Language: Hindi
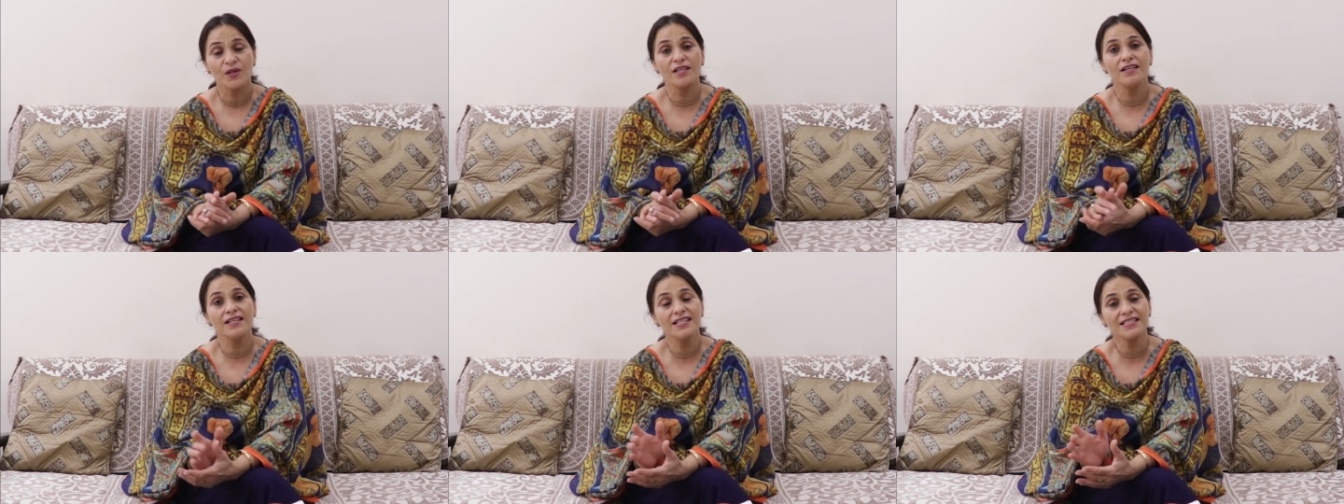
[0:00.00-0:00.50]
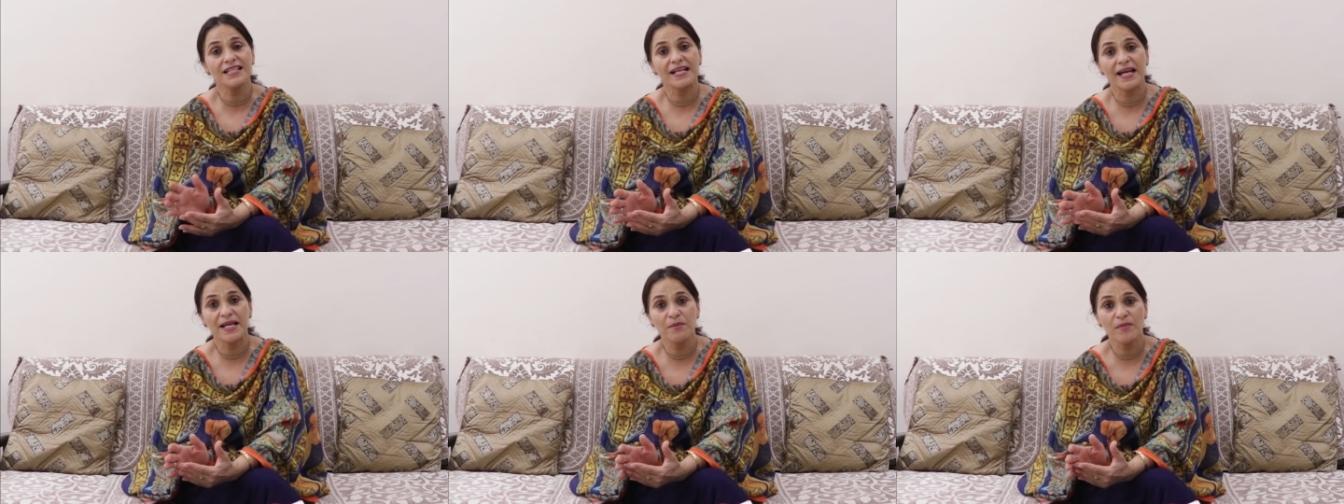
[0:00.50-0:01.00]
कि इस
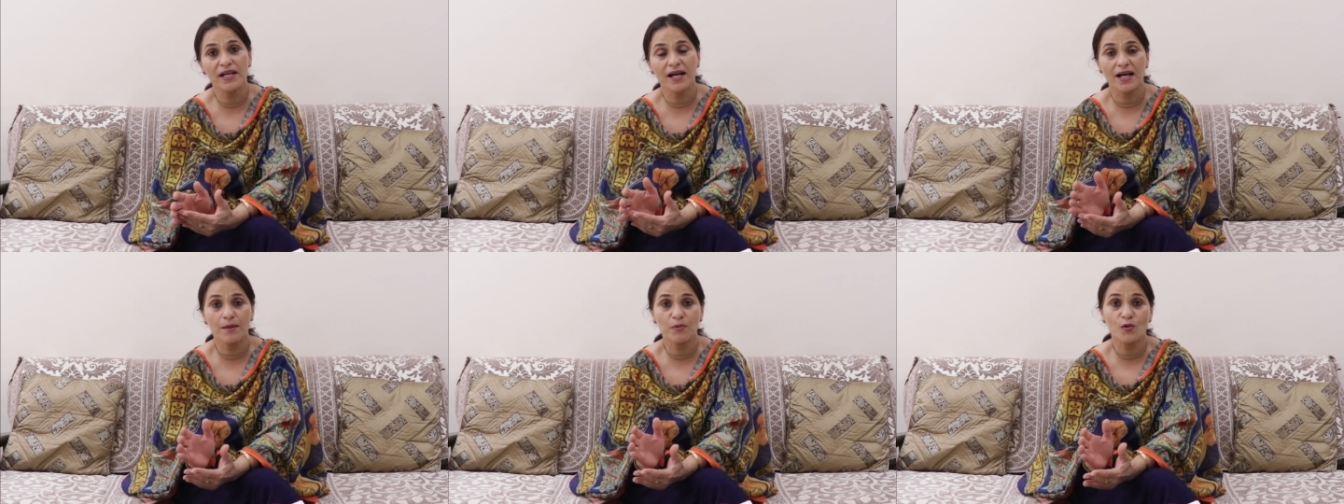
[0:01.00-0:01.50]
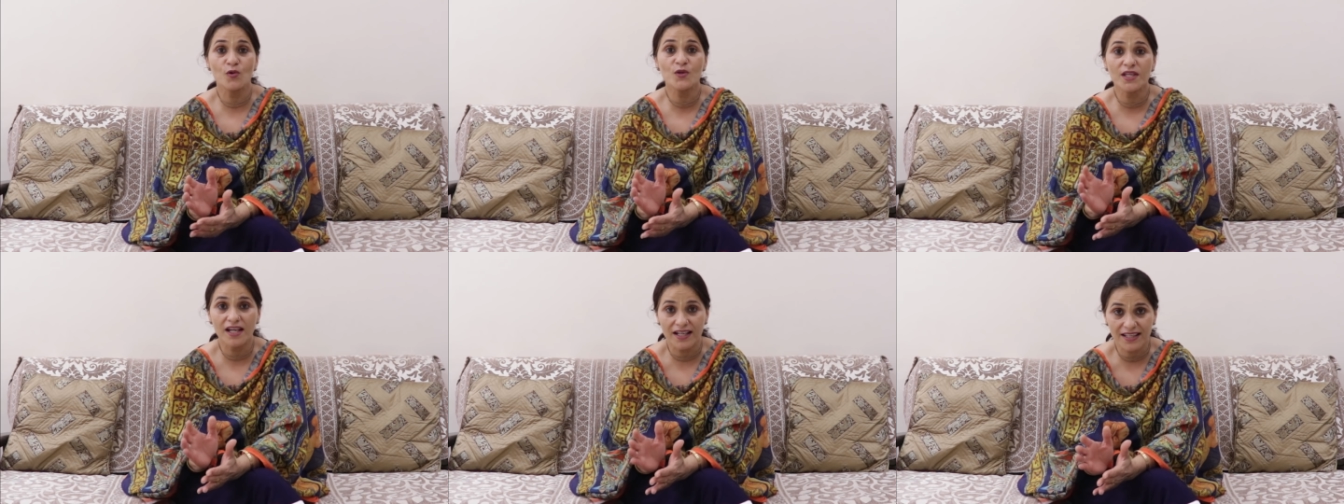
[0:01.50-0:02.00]
ग्रहण में आपको
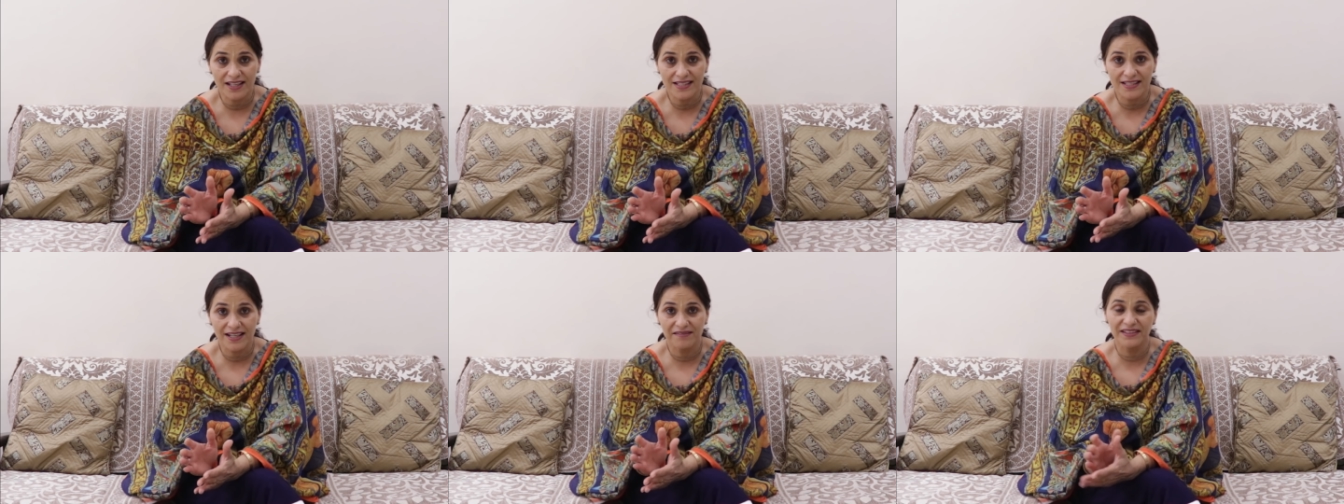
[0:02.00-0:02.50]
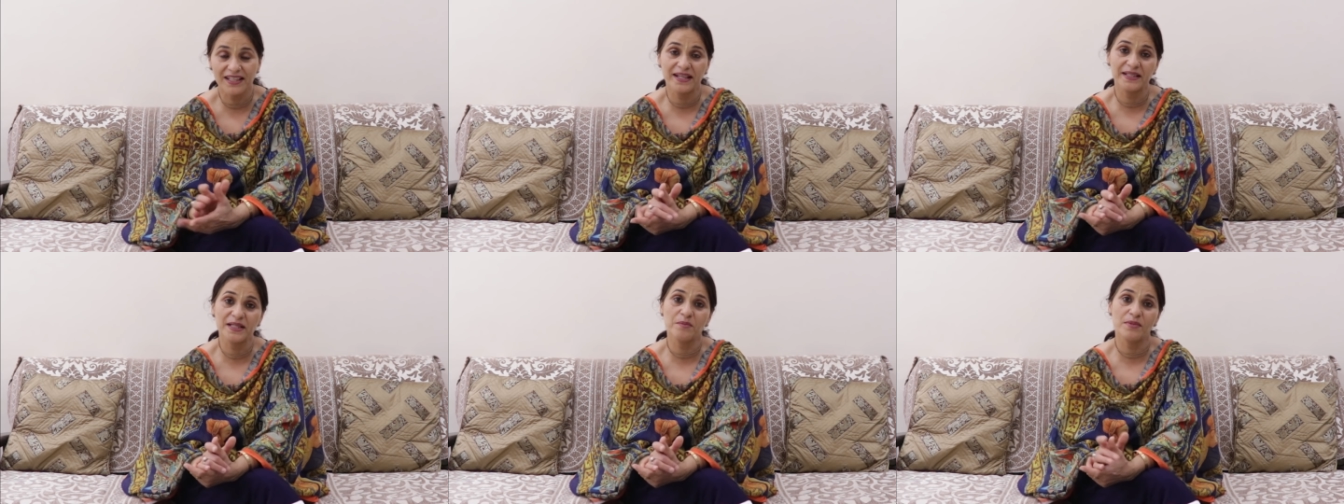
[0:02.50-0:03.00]
क्या क्या
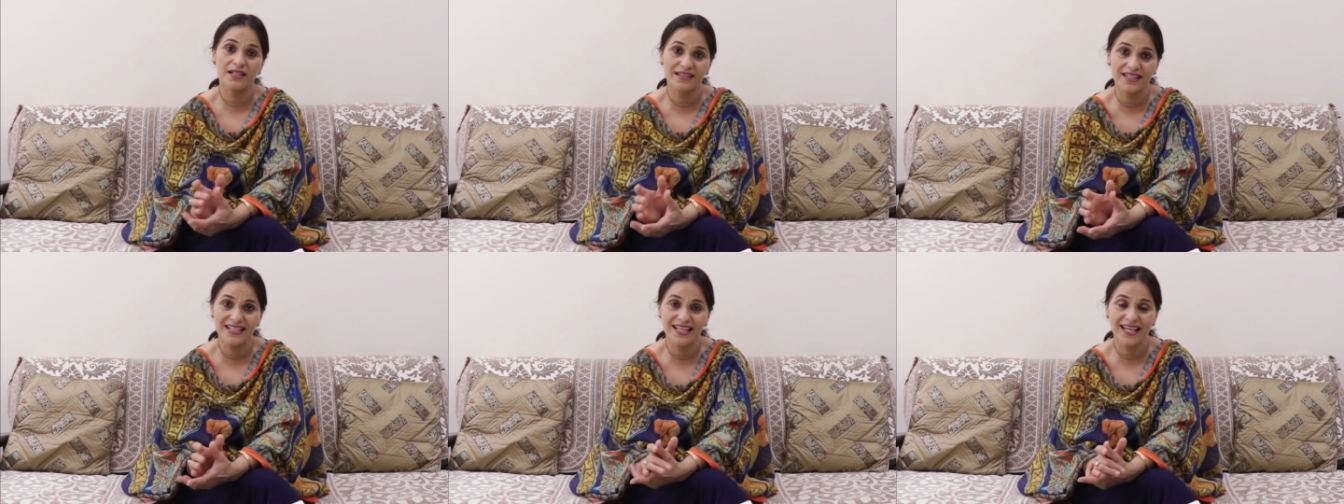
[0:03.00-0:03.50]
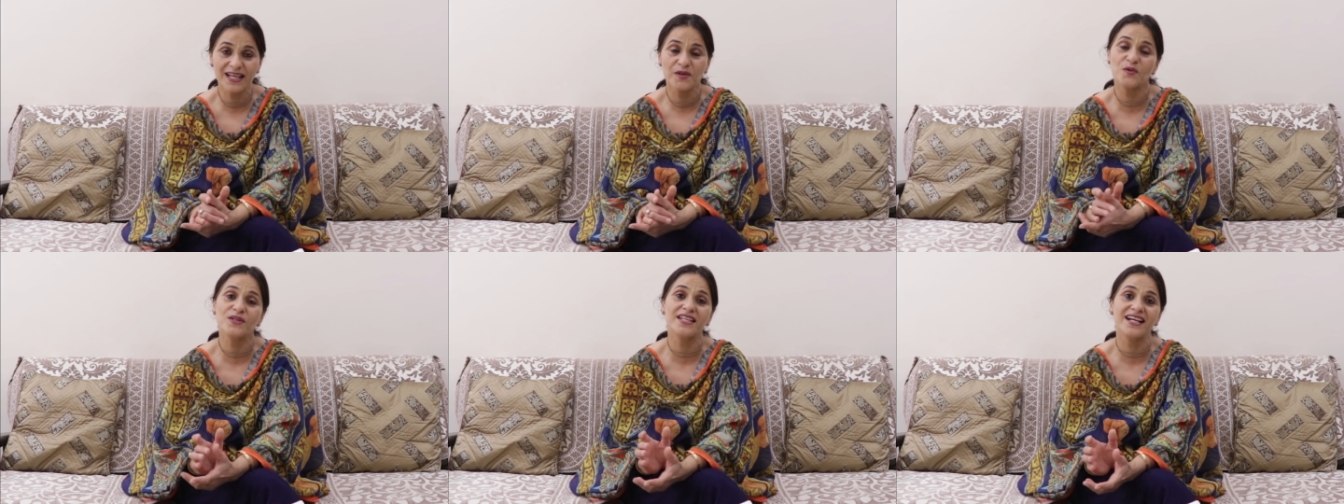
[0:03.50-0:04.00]
सावधानियां बरतनी है
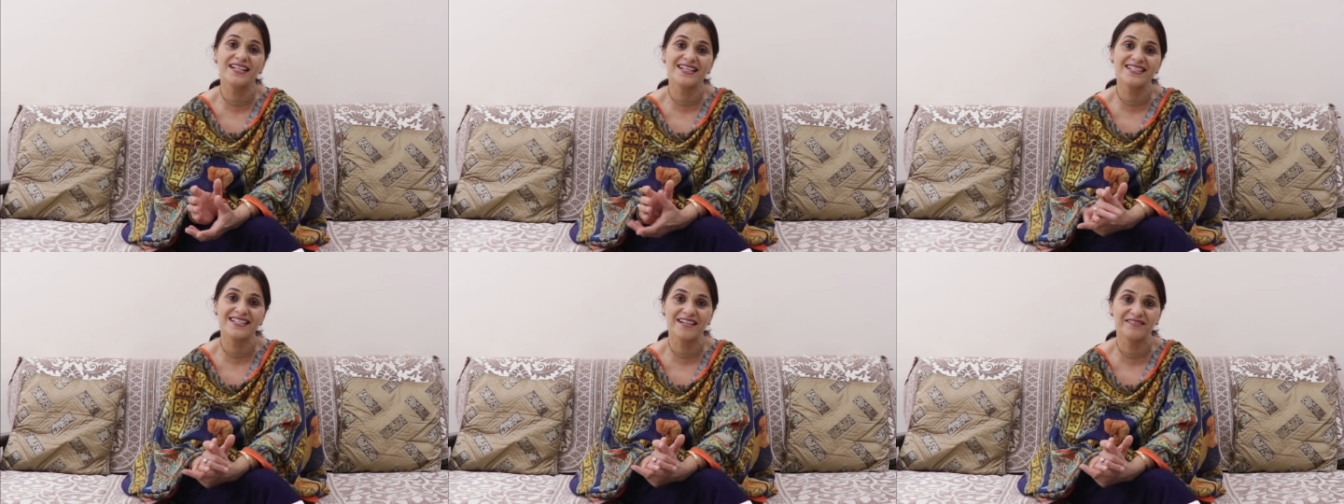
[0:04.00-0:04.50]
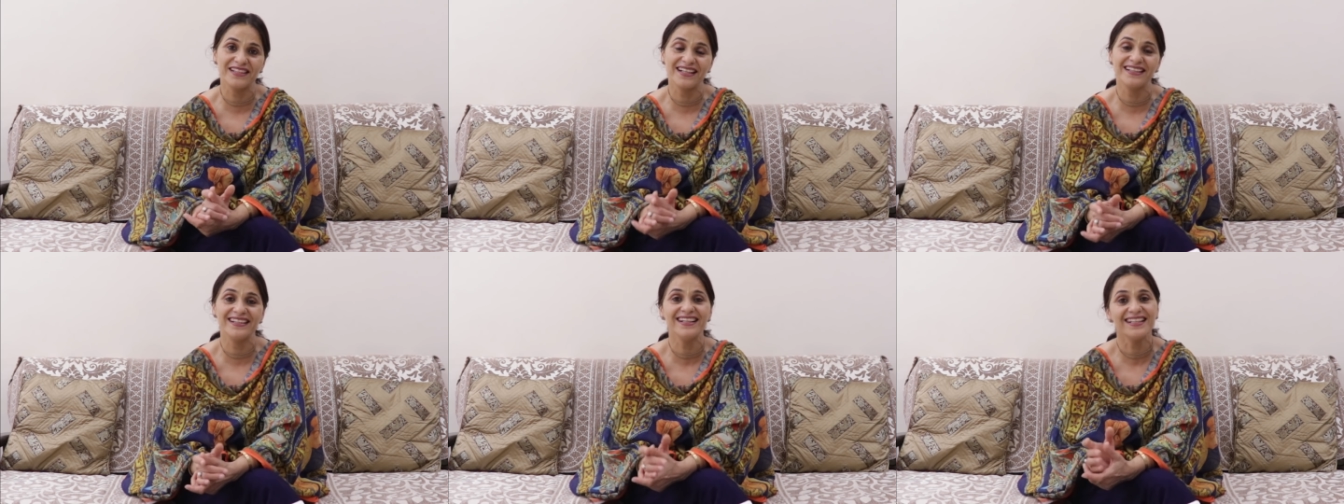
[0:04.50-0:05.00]
और क्या क्या
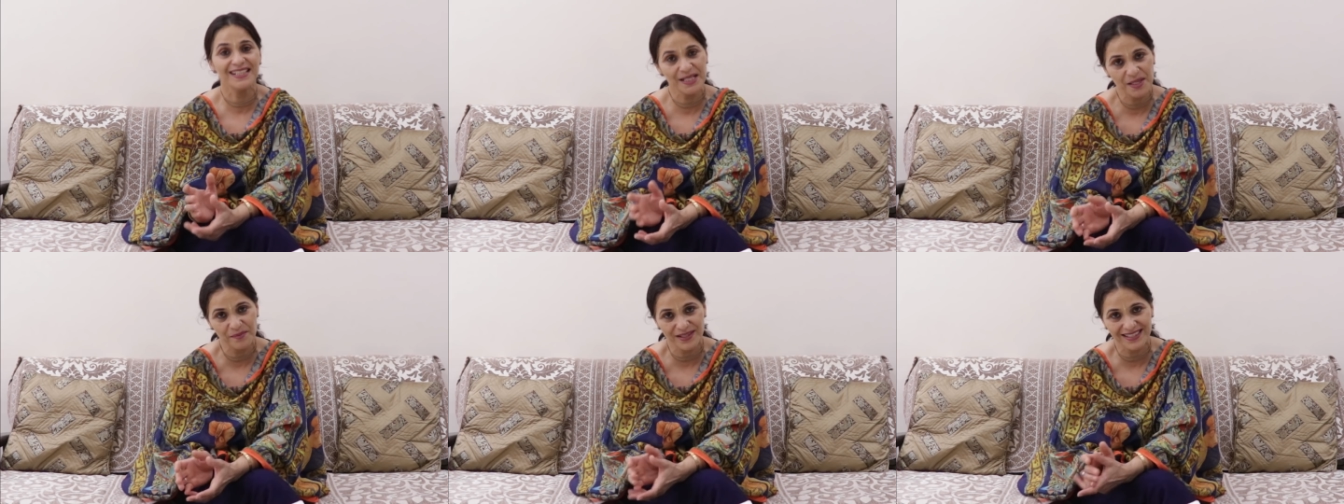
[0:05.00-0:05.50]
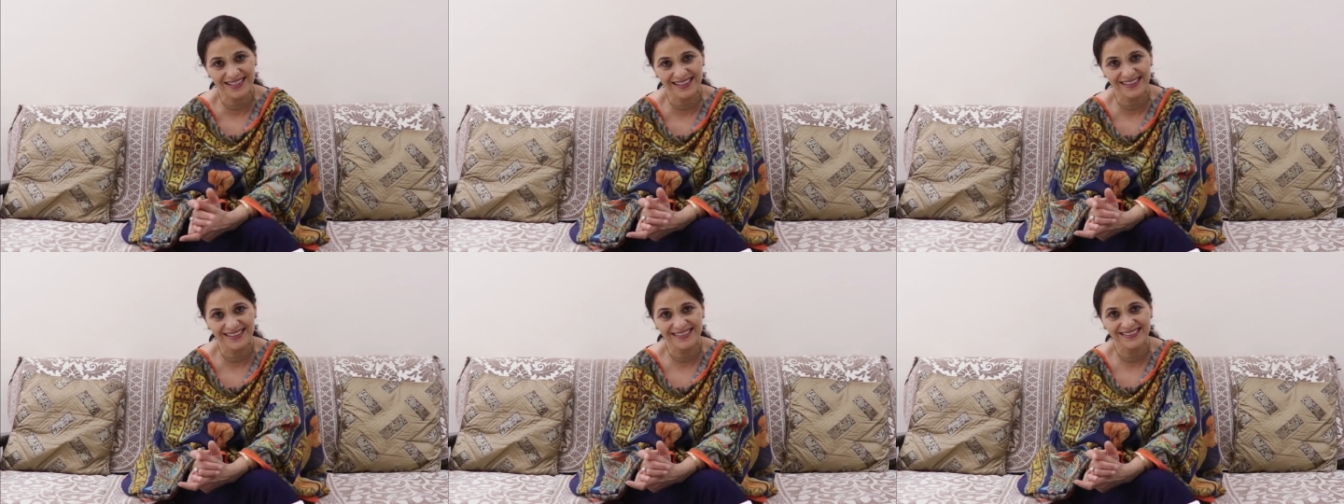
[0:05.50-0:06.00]
सावधानियां नहीं बरतनी